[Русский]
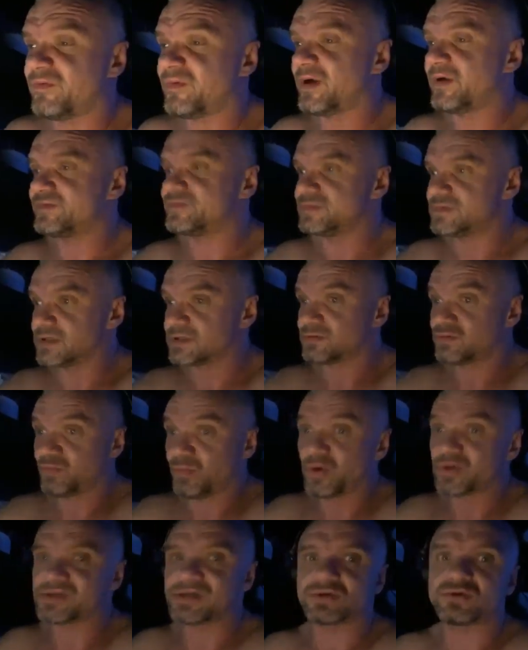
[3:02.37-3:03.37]
моих, нет,
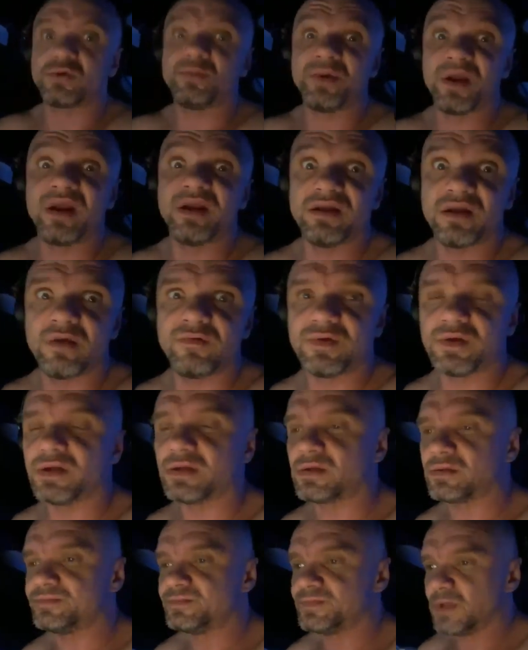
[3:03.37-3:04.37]
просто кто меня ненавидит,
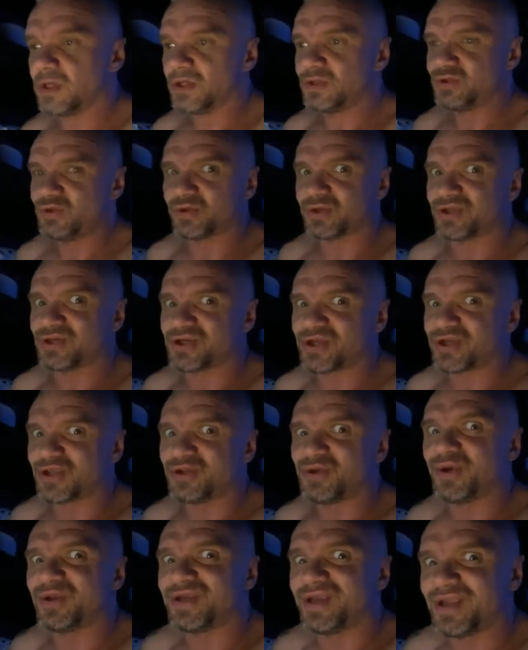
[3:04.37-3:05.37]
теточки,
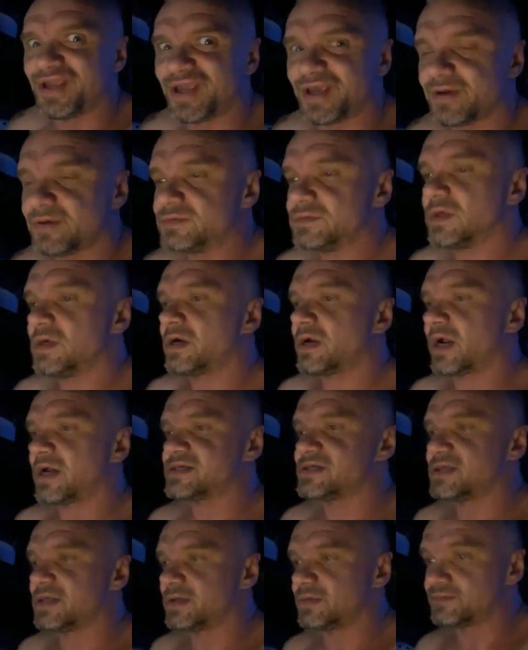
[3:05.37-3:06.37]
тетеньки
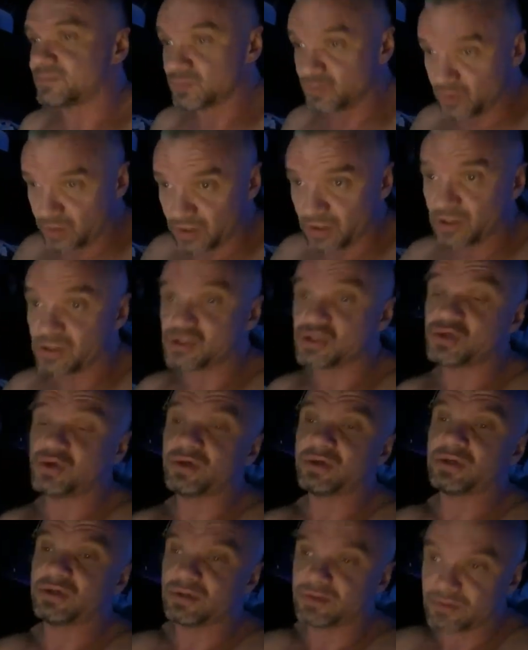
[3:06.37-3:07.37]
разные, ну и еще
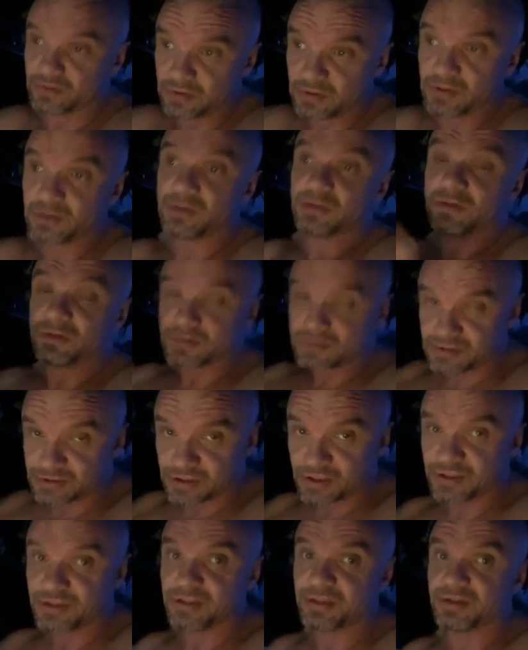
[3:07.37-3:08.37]
и
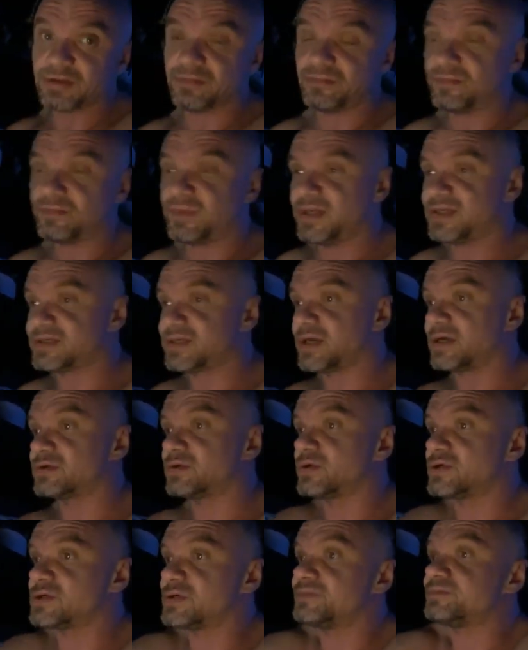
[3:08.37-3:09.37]
среди близких
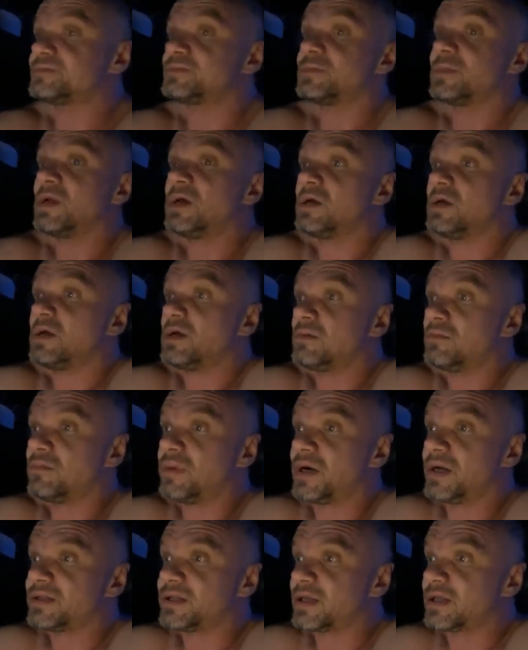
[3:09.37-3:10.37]
тоже
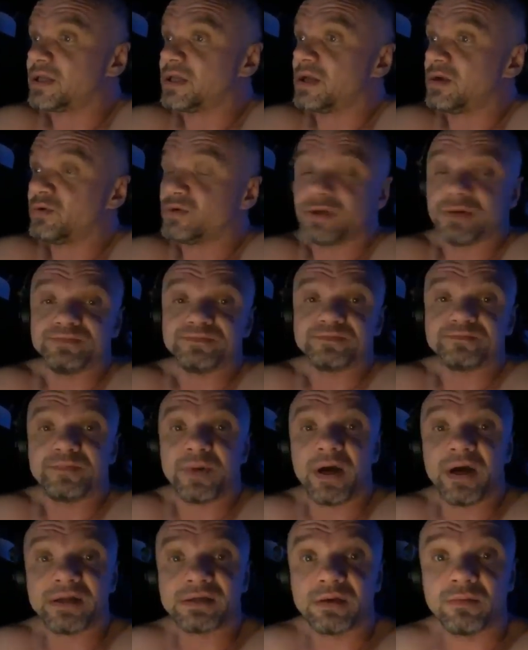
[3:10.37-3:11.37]
были такие люди,
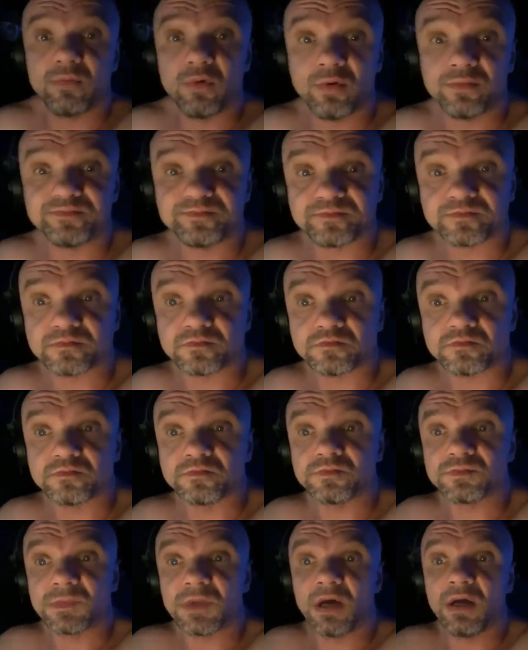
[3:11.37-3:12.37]
поэтому
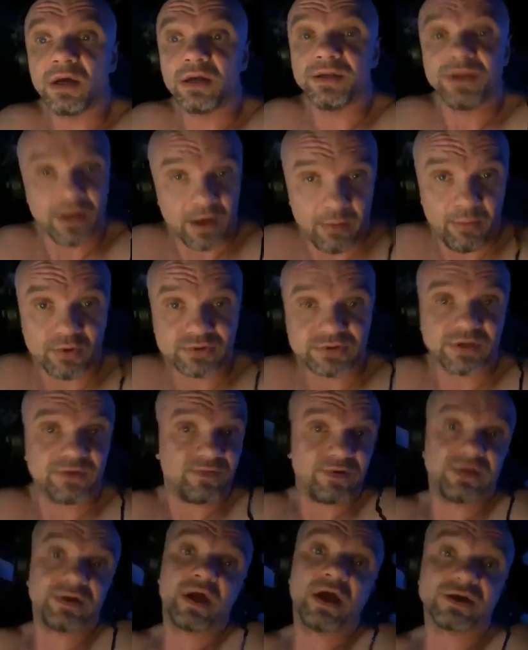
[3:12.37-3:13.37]
э, не работает,
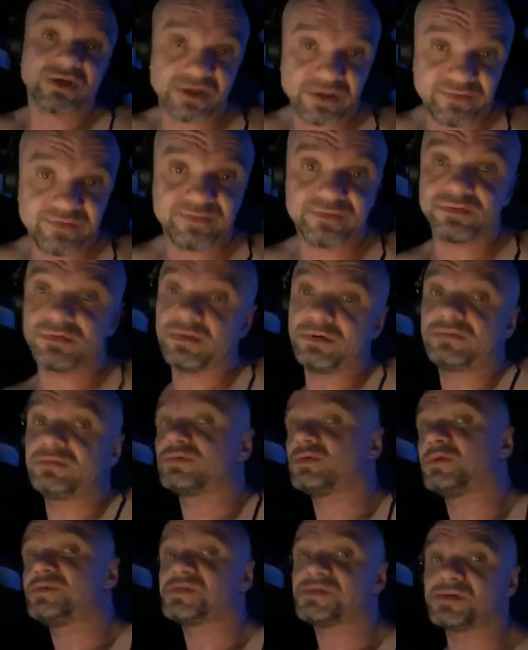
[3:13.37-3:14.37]
видите, я жив и,
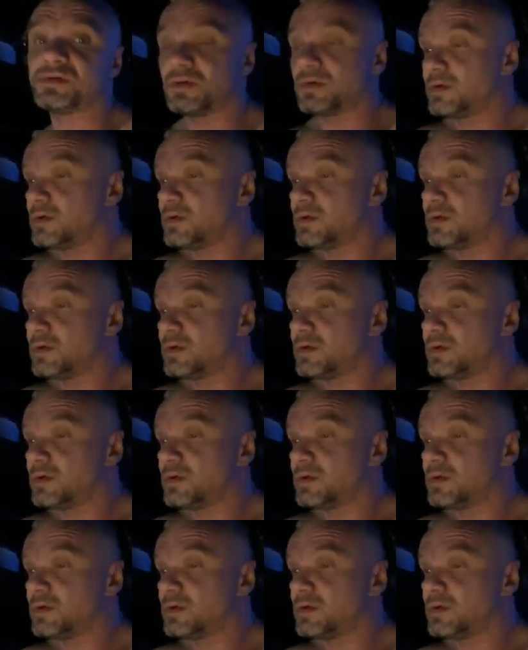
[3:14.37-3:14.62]
собственно,